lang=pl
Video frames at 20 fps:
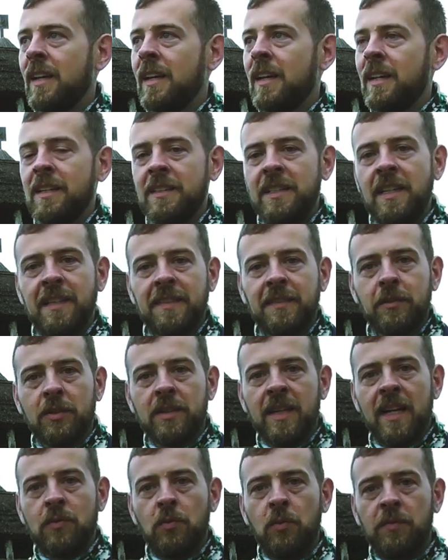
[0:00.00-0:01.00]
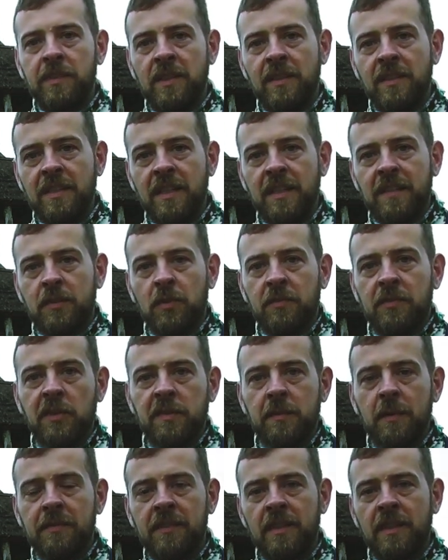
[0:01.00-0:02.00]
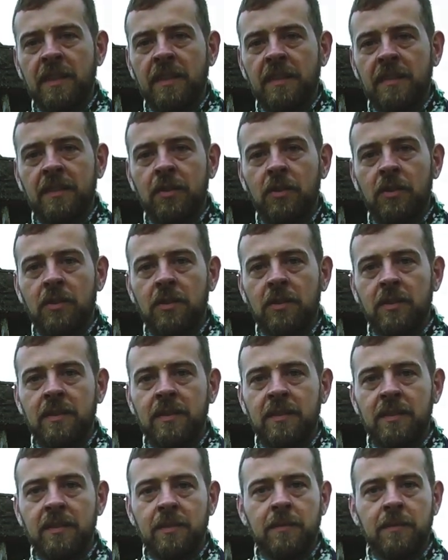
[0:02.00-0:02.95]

E, nie jest to Kraków, e, nie jest to Wrocław, nie jest to...